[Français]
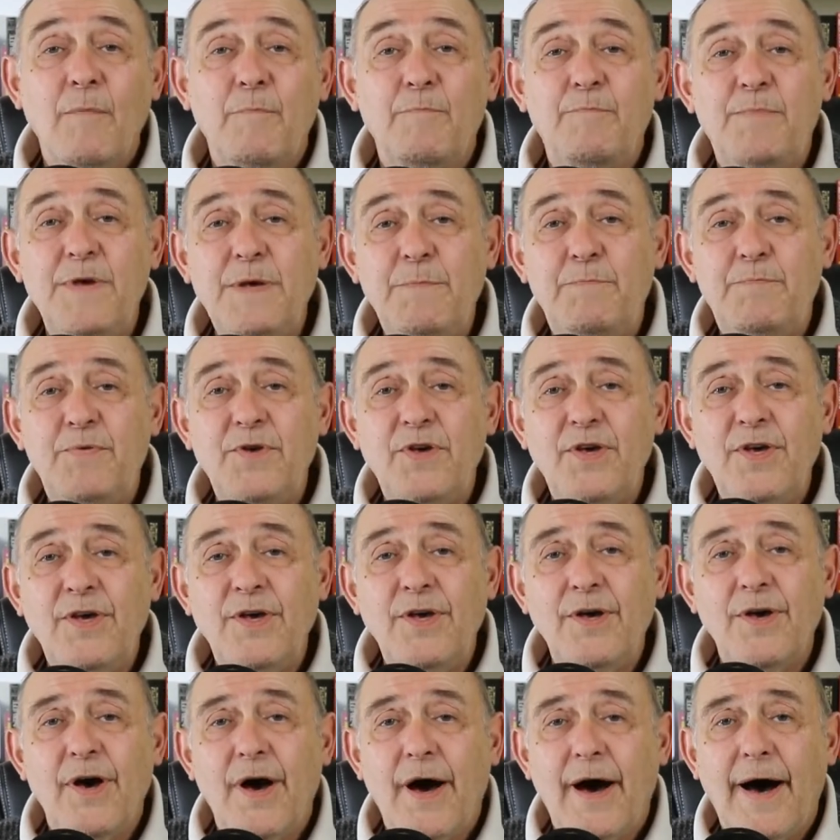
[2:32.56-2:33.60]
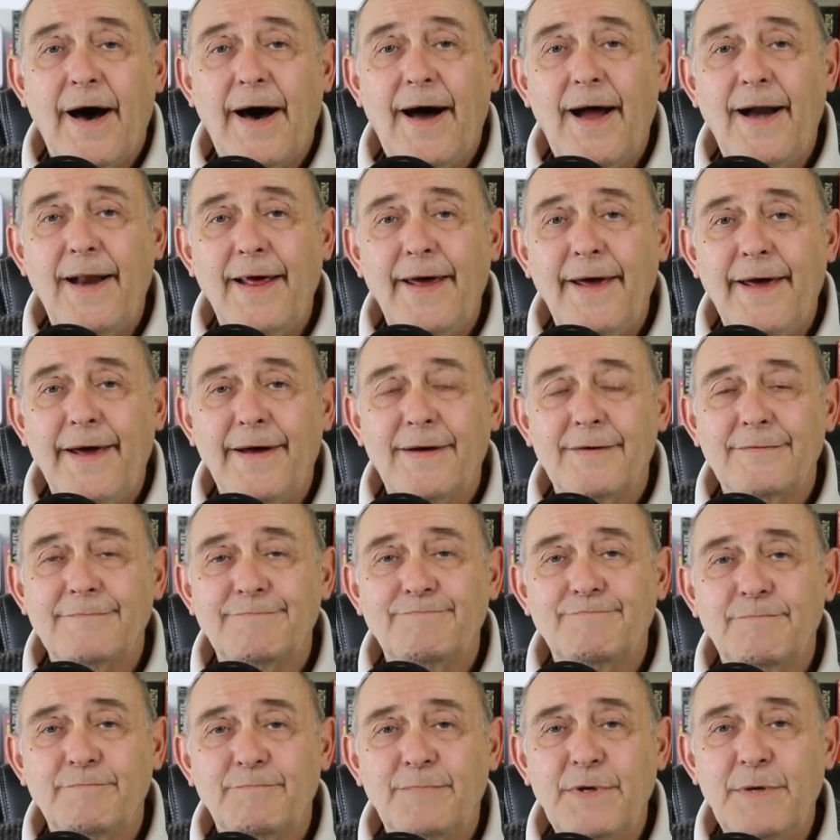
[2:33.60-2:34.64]
Pipi, allez,
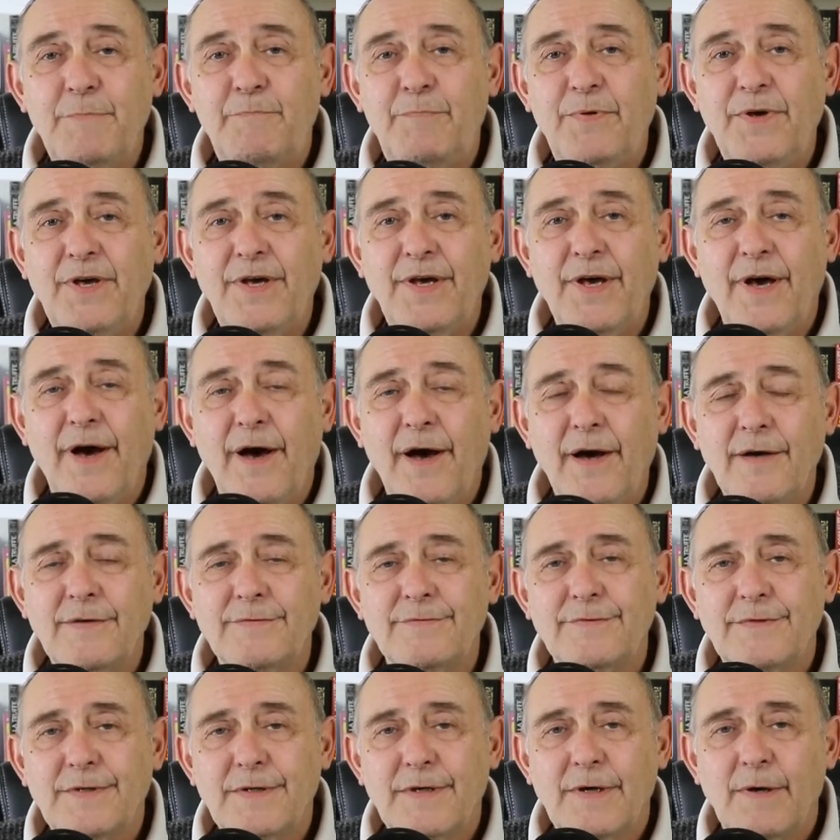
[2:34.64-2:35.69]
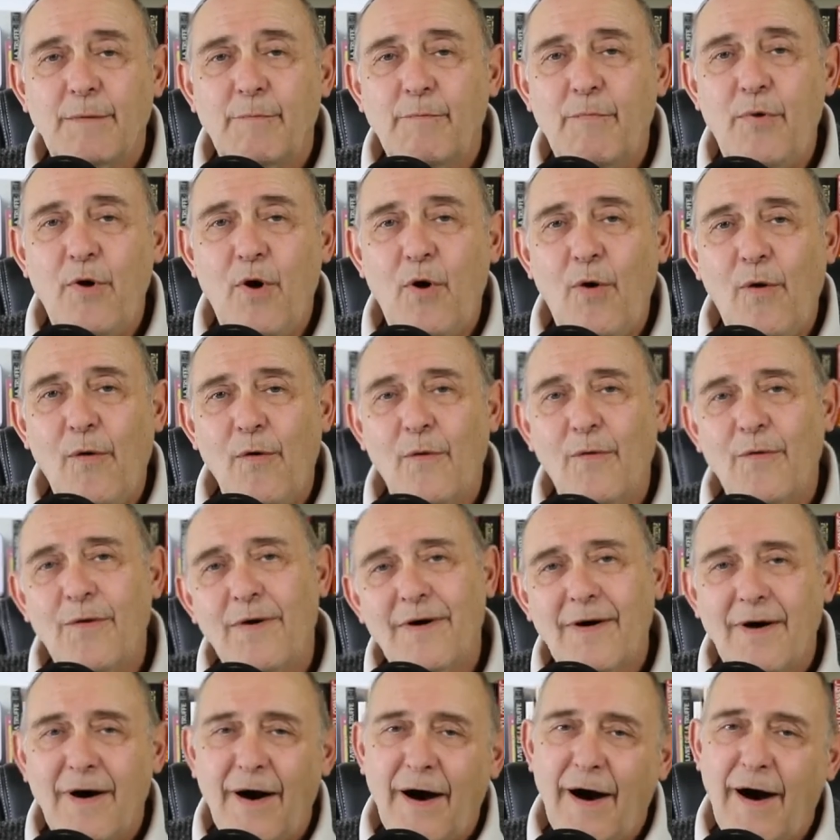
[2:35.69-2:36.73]
pipi, hein Bon,
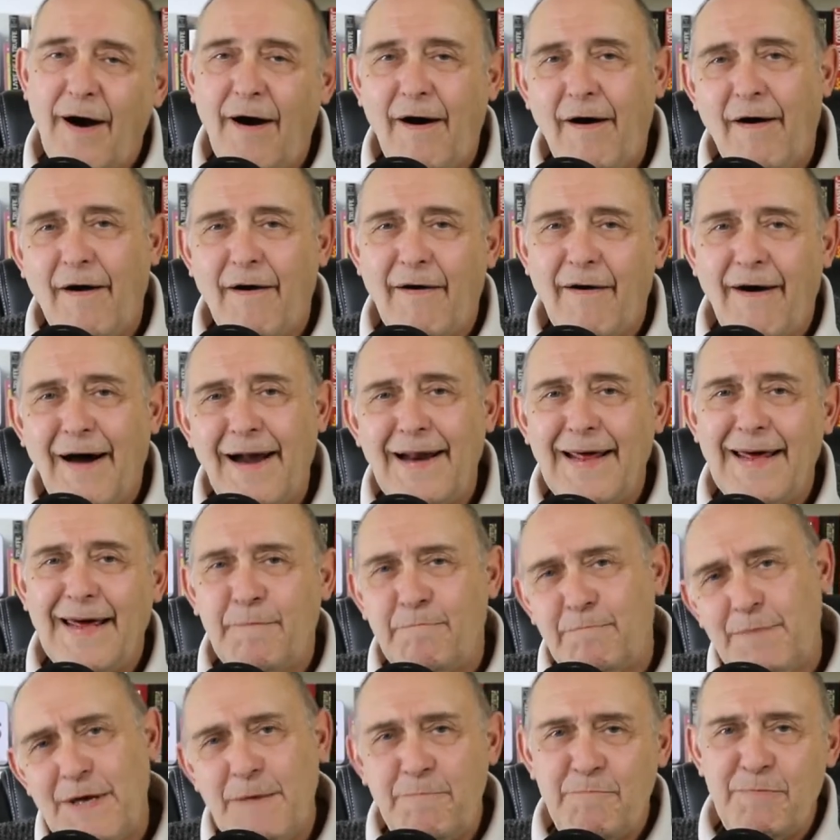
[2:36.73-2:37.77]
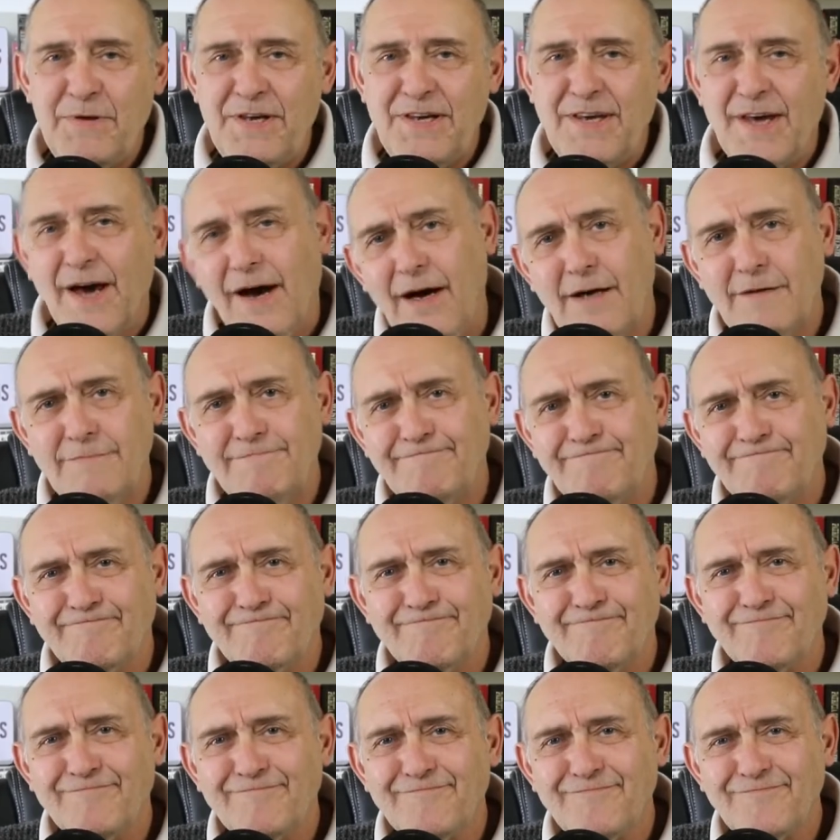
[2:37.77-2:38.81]
oh, allez, pipi, hein
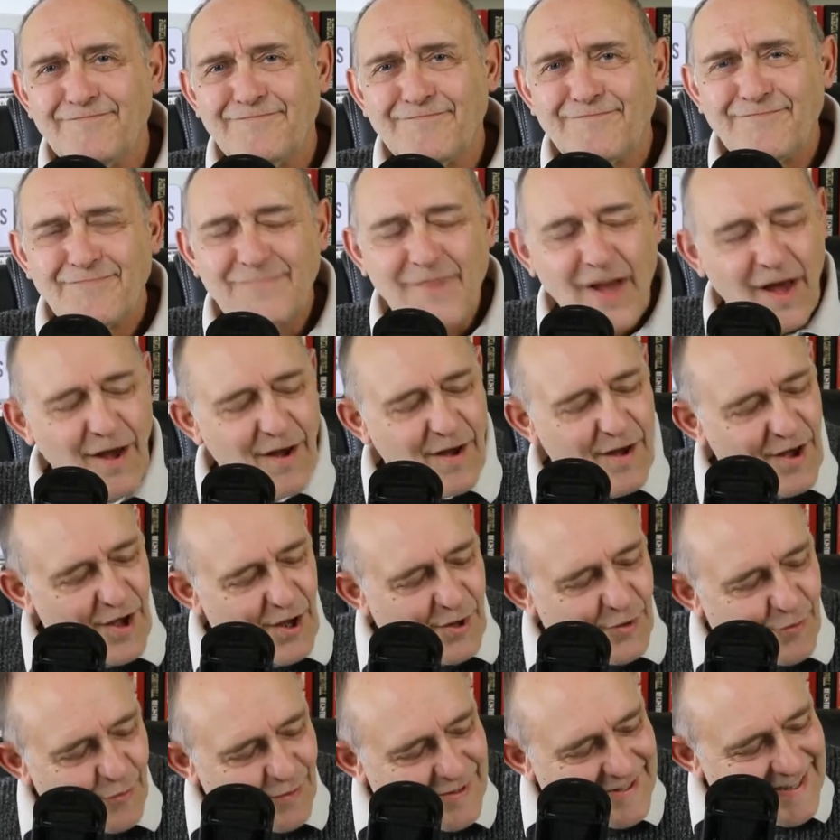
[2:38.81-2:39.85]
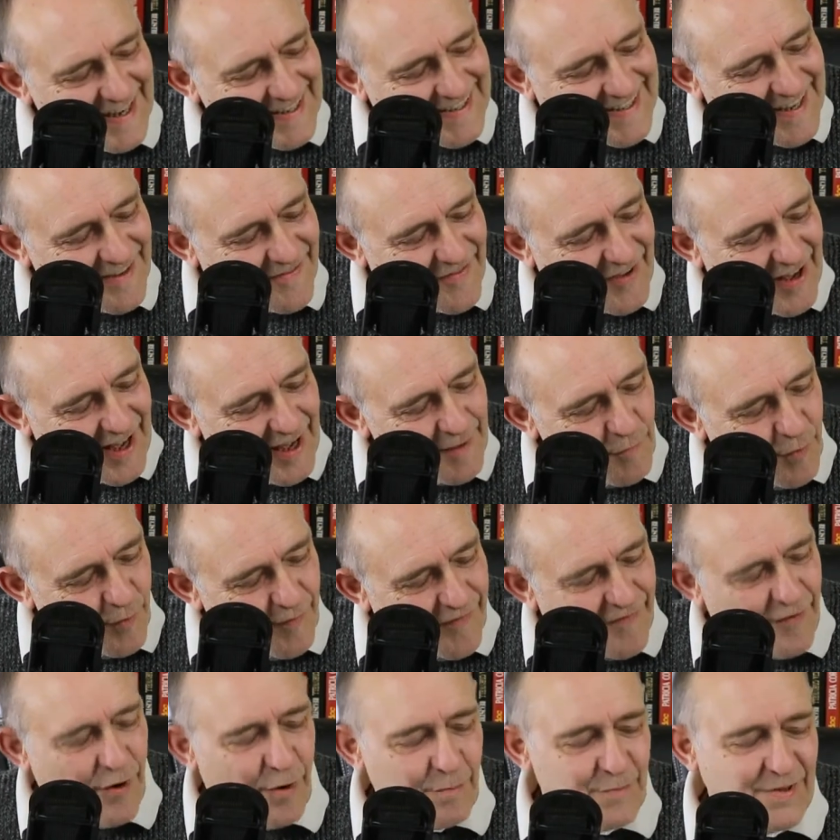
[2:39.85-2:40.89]
Donc ça, c'est vraiment
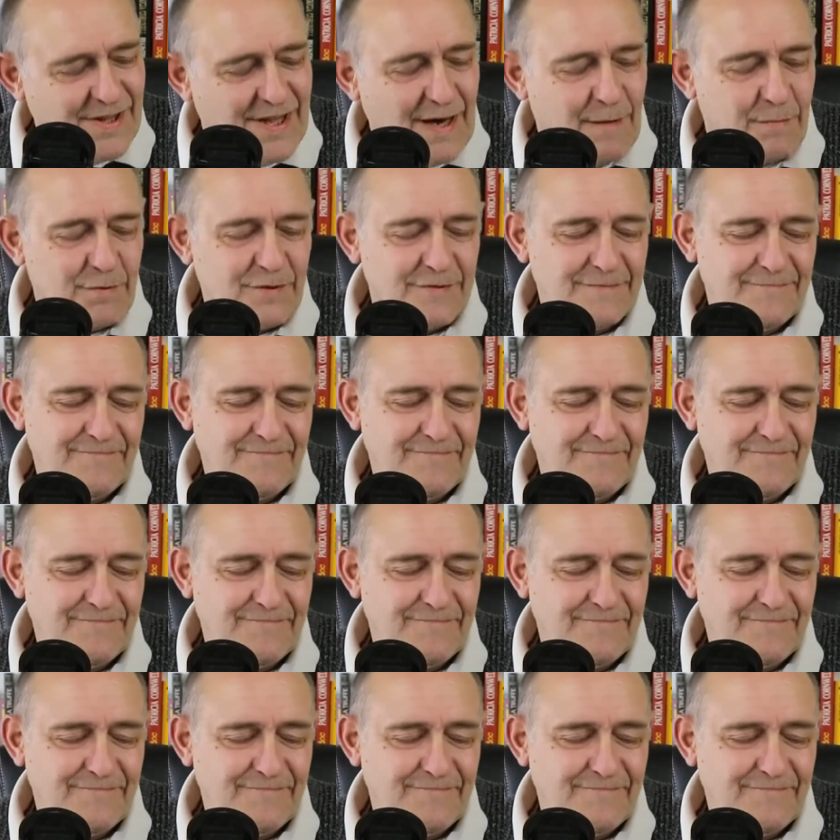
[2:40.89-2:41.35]
formidable.